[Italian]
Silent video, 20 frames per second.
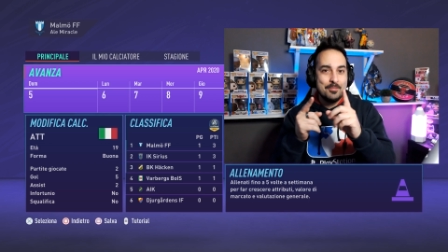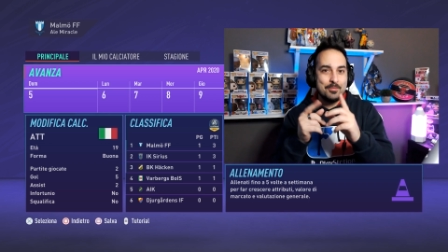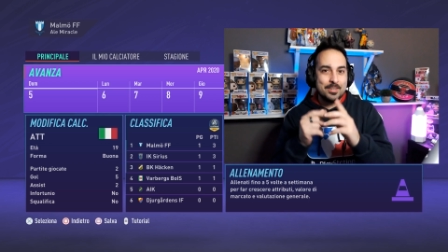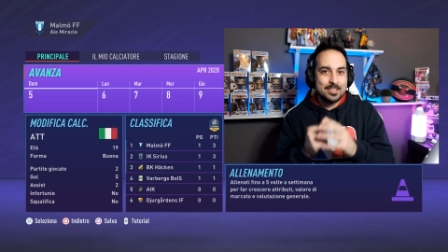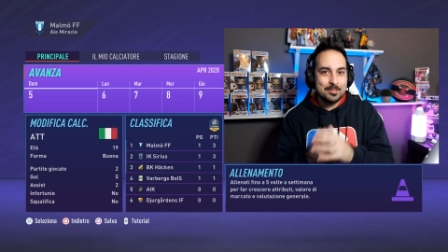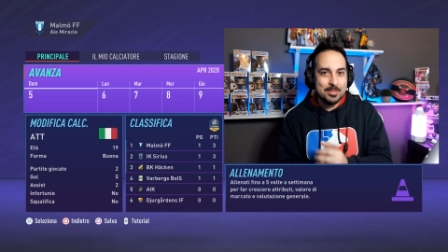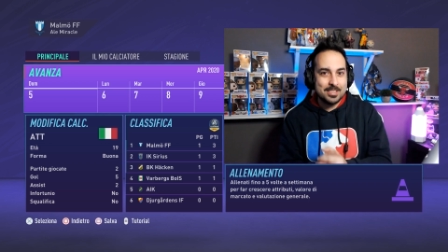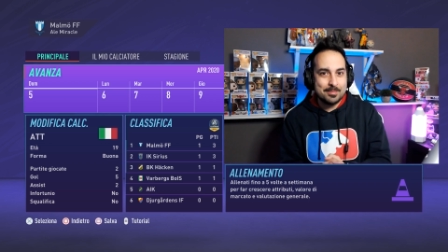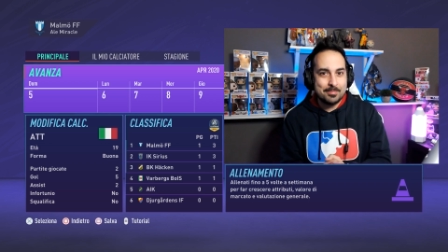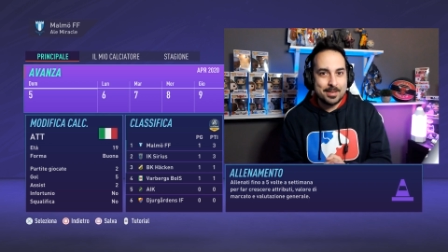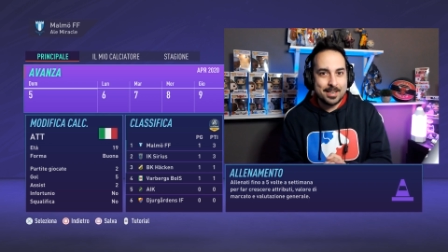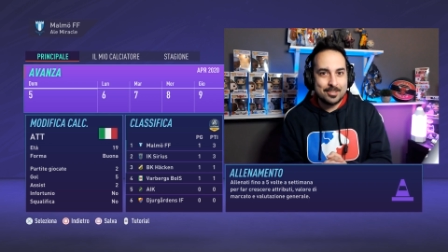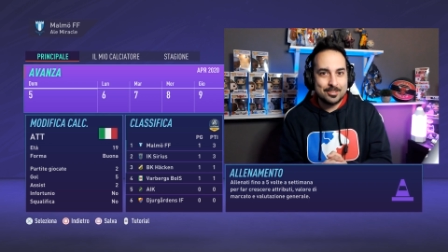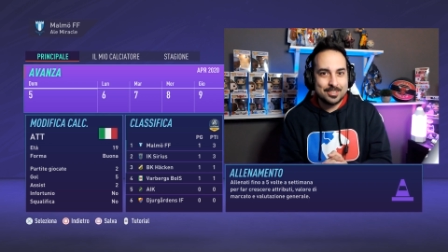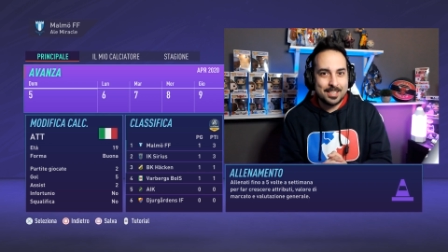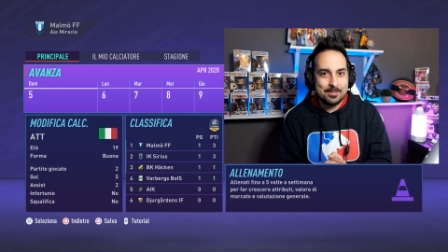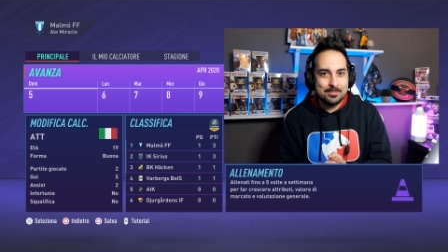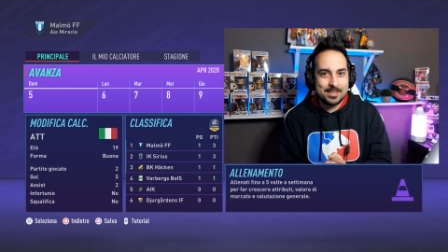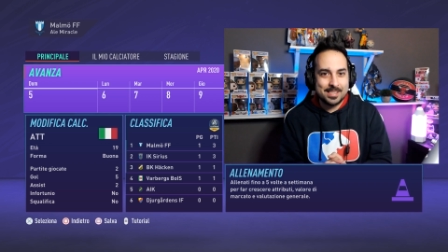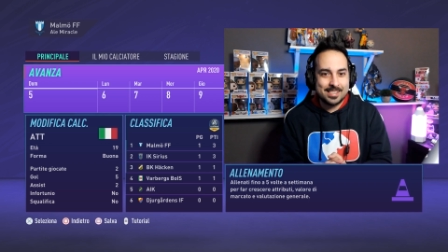Fatemi sapere
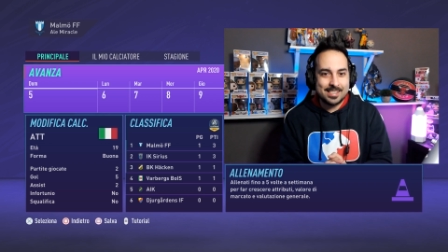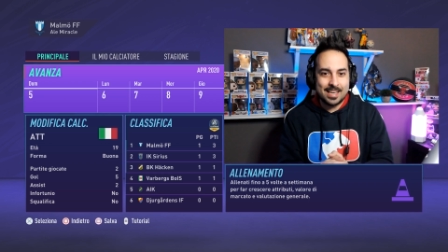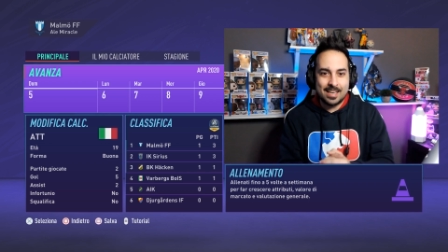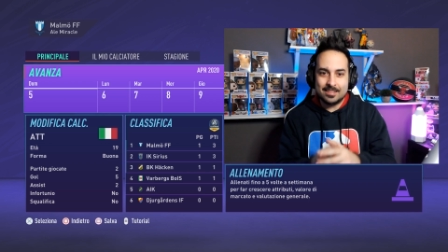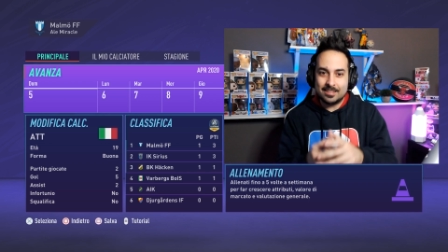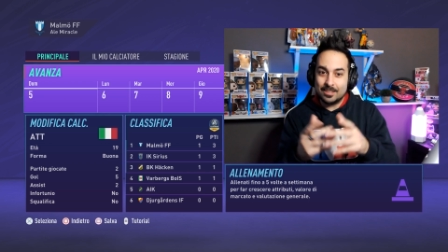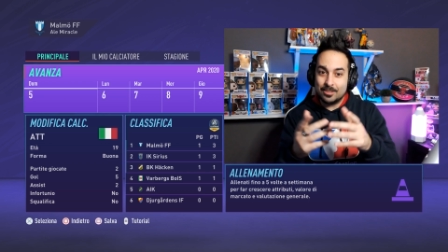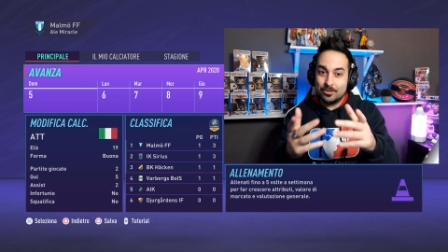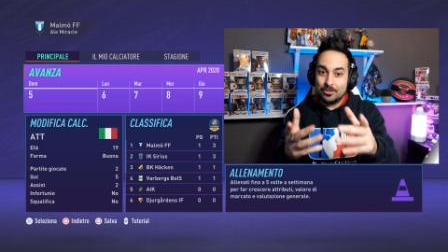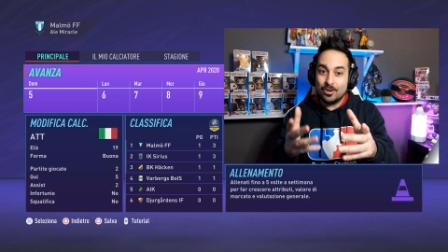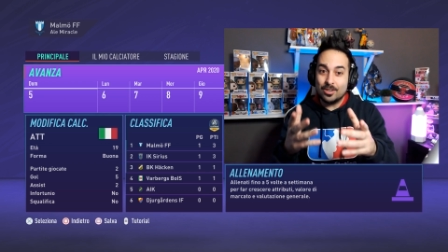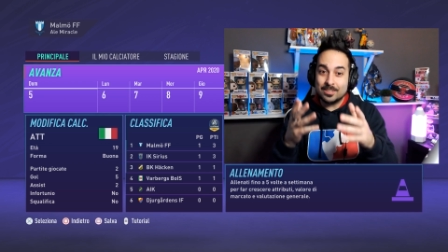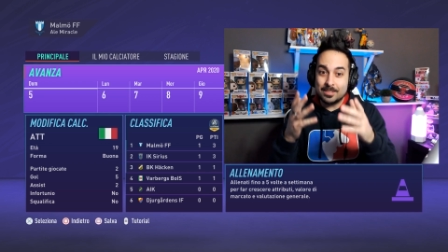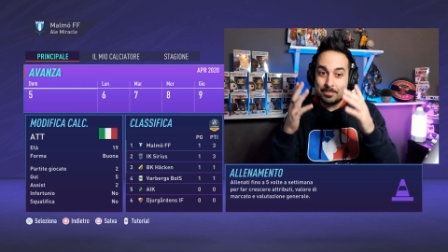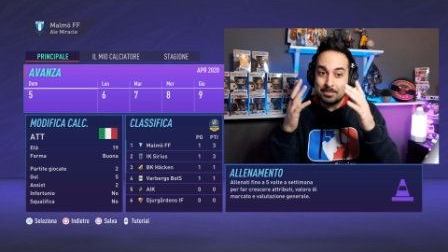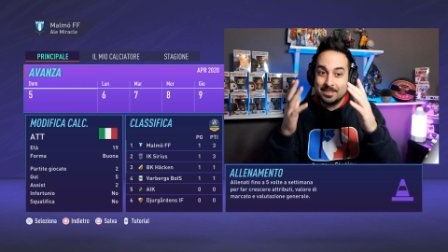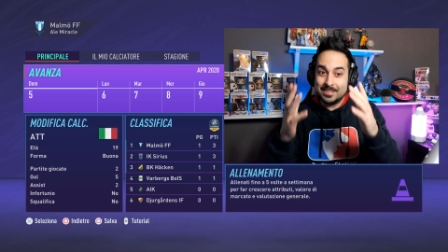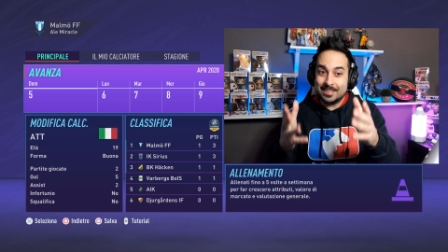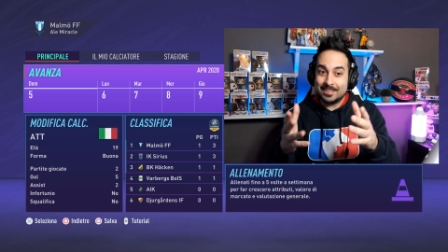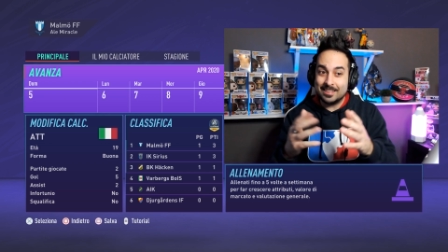cosa ne pensate,
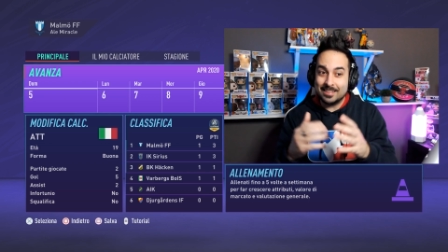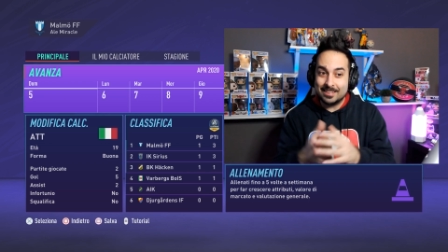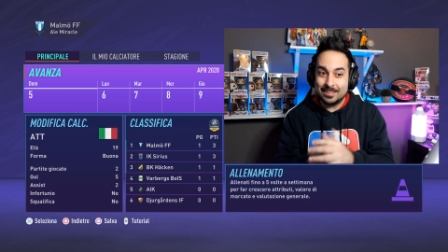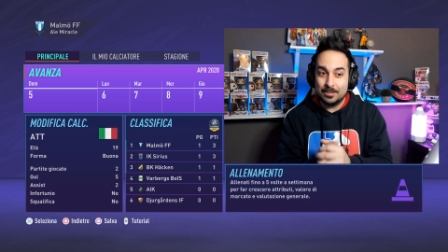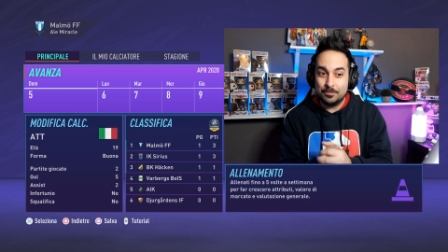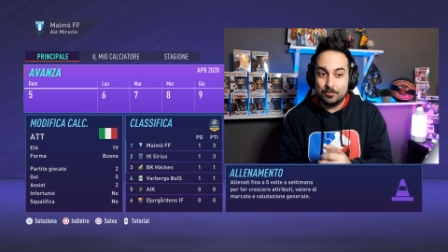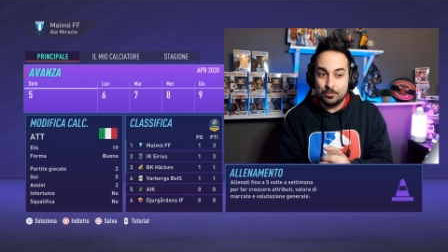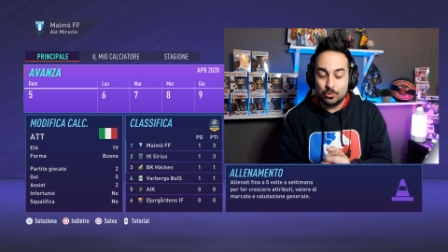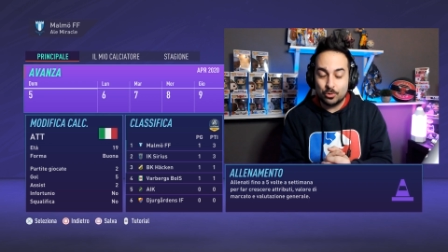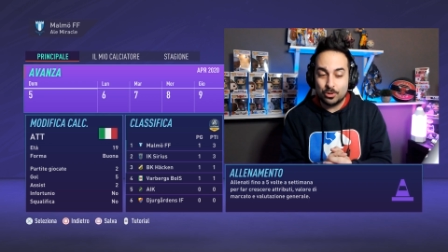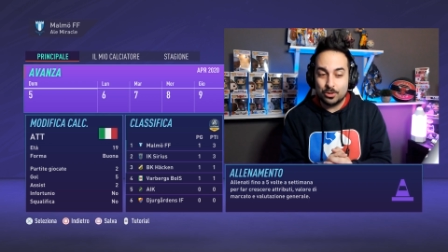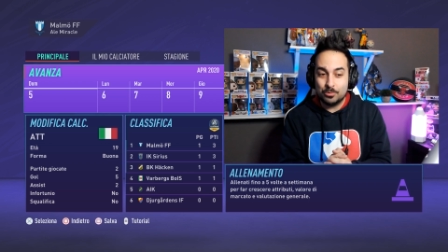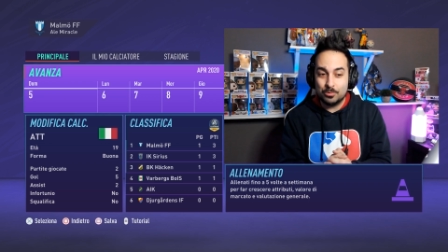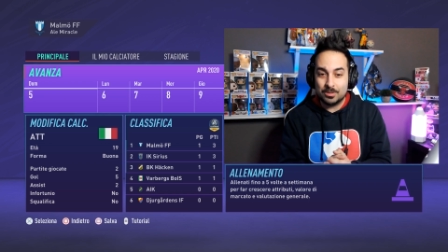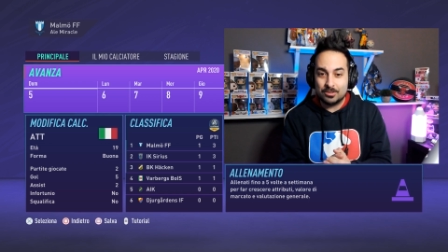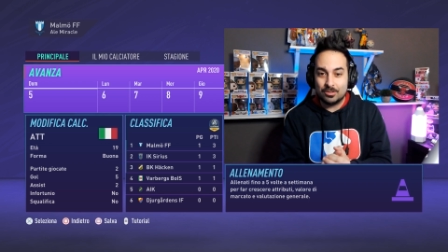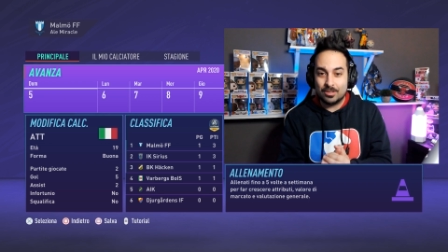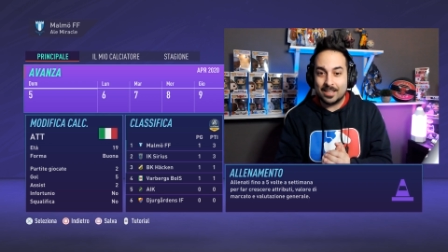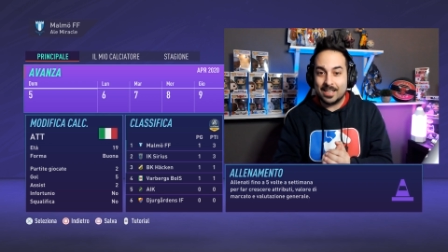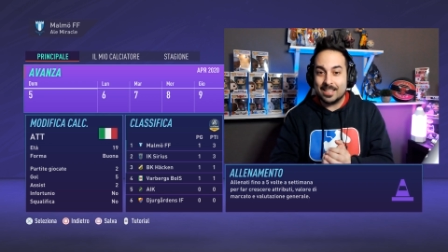cosa pensate anche del futuro di
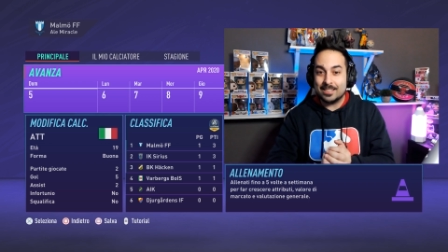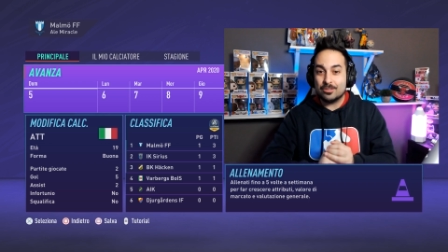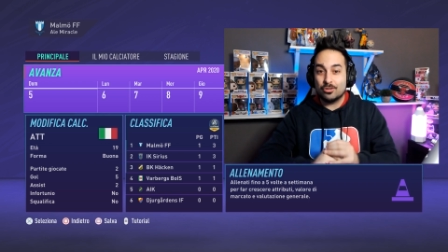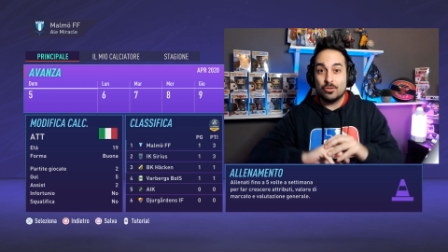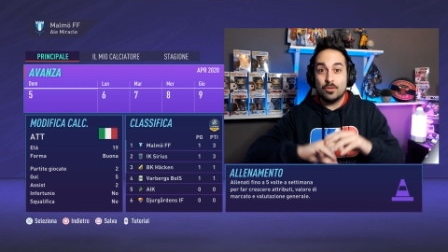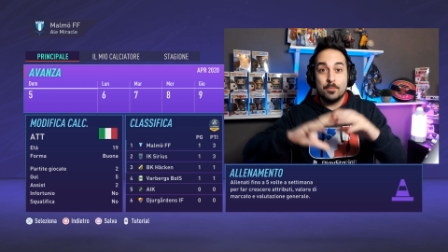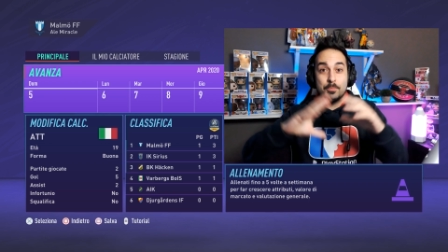questo ragazzo,